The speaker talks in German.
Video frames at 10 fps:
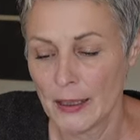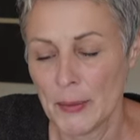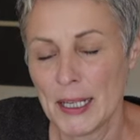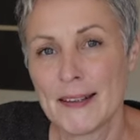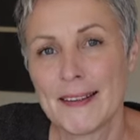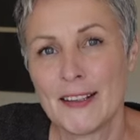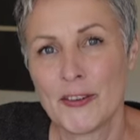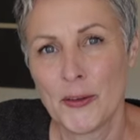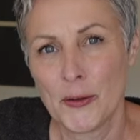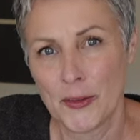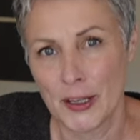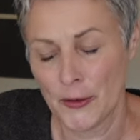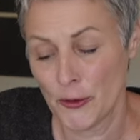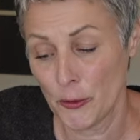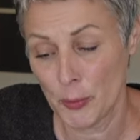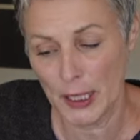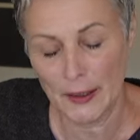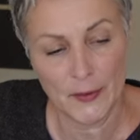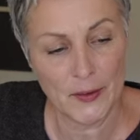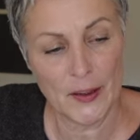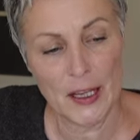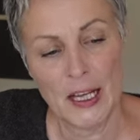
damit es nicht zu fest spritzt,